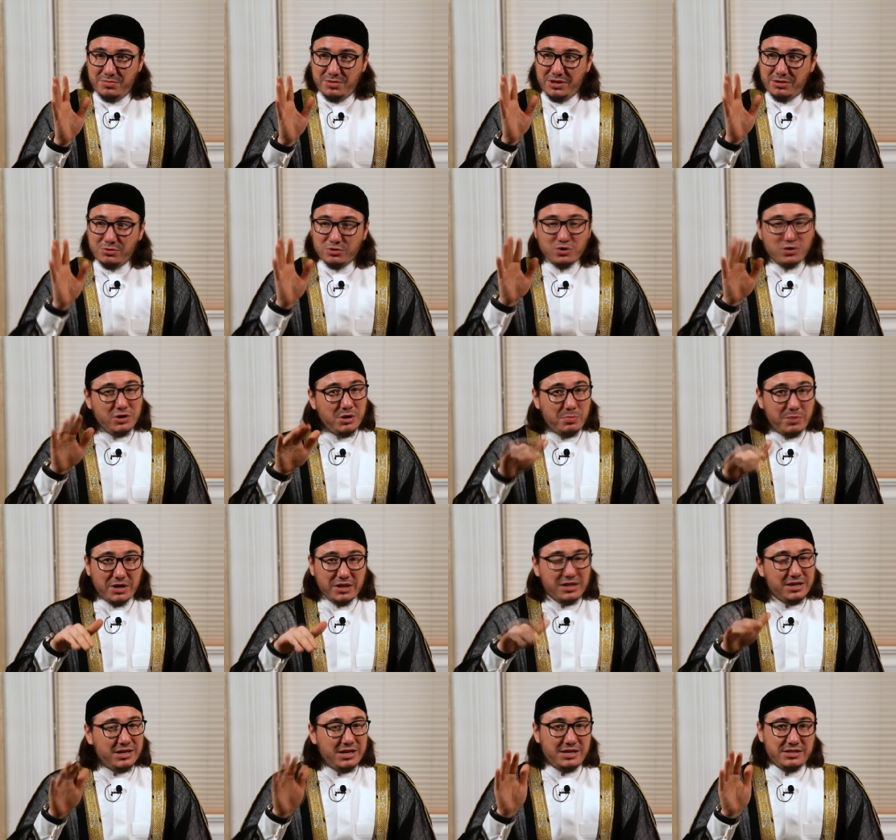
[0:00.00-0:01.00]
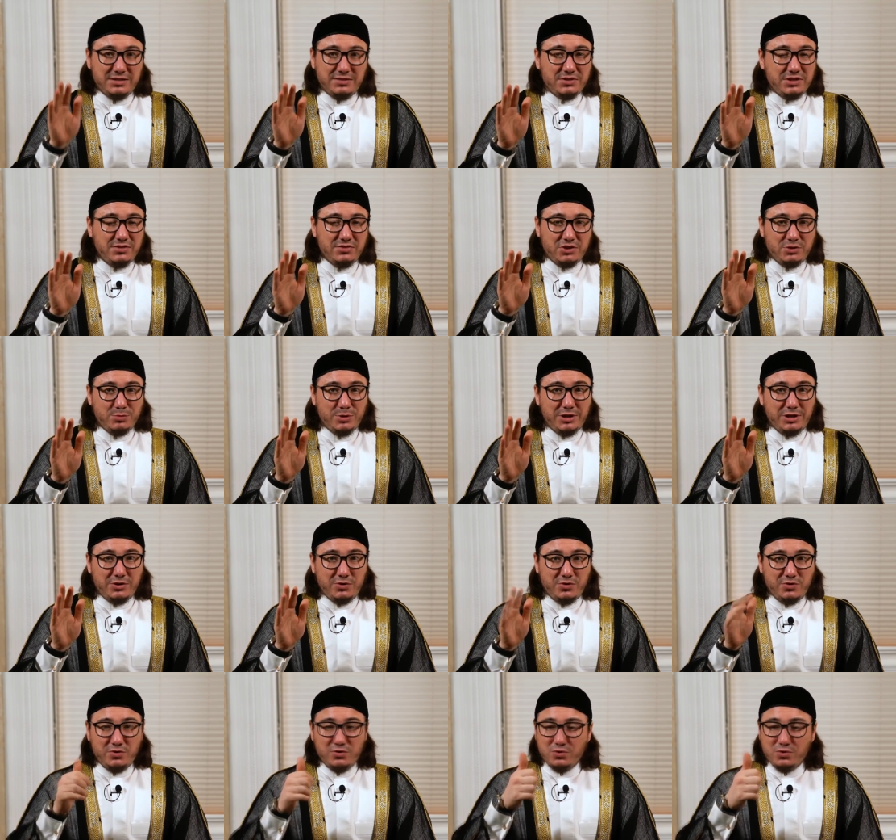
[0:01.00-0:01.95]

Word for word: Потому что он не поклоняется Всевышнему Аллаху.